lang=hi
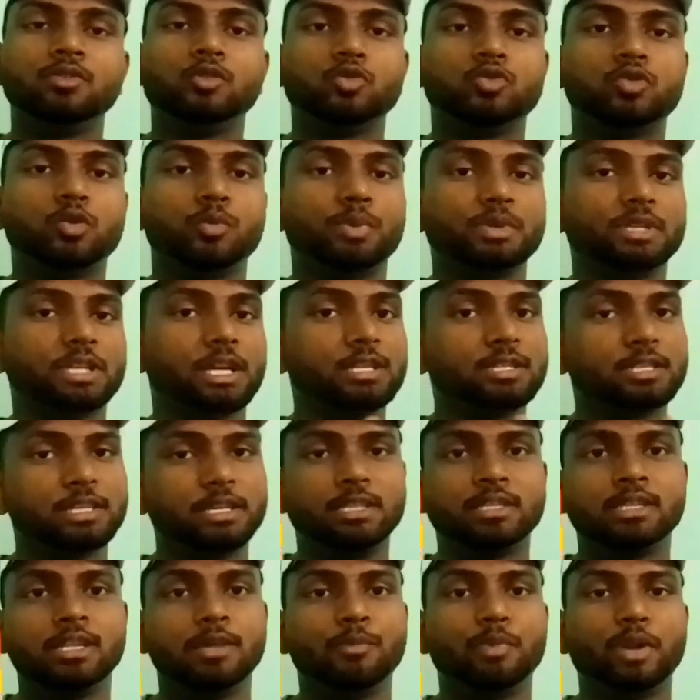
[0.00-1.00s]
250
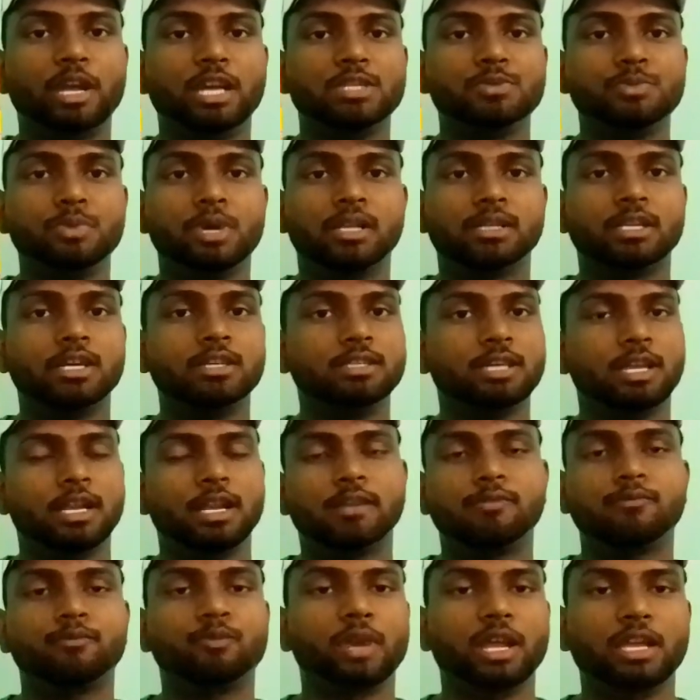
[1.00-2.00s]
इतने प्राइस में आता है
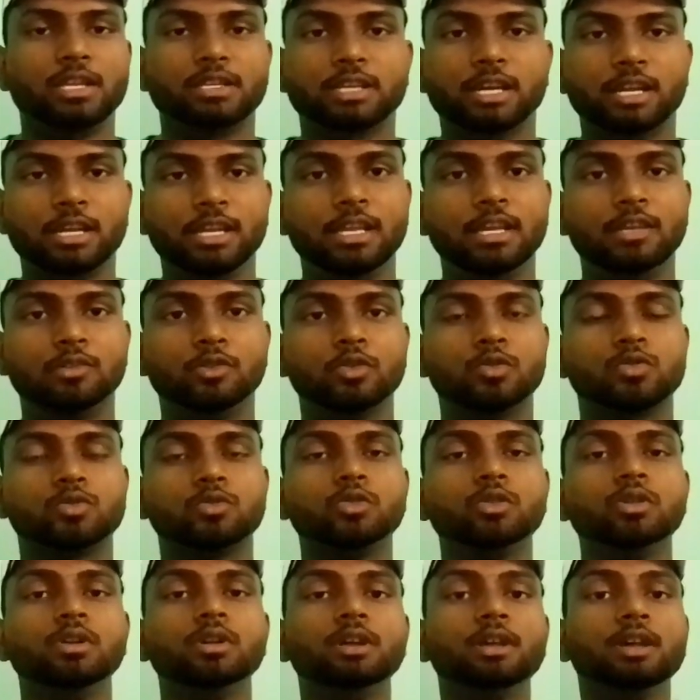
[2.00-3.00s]
ज़्यादा प्राइस का नहीं है
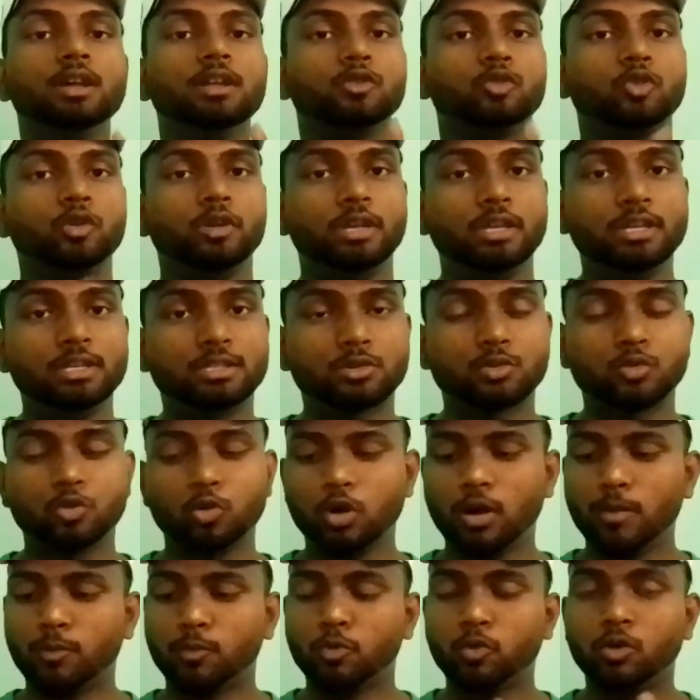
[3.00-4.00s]
दोस्तों तो
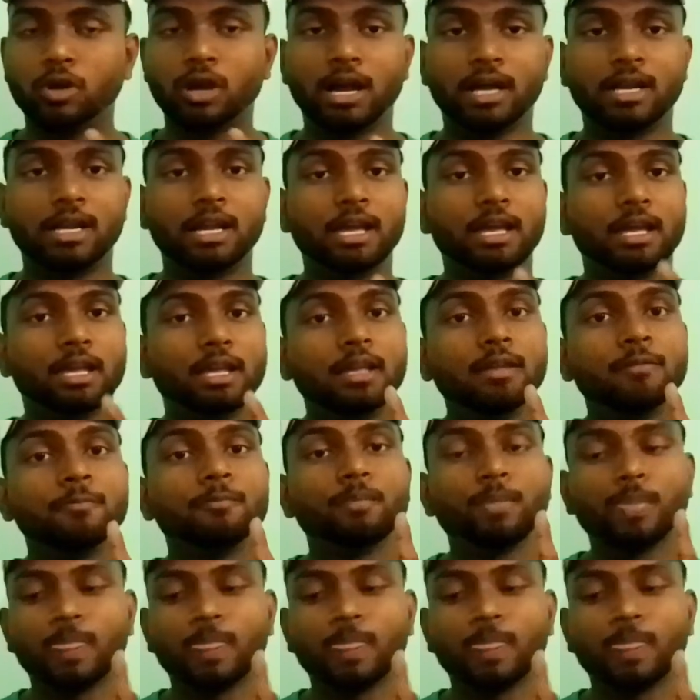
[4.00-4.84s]
इसको आपको खाना है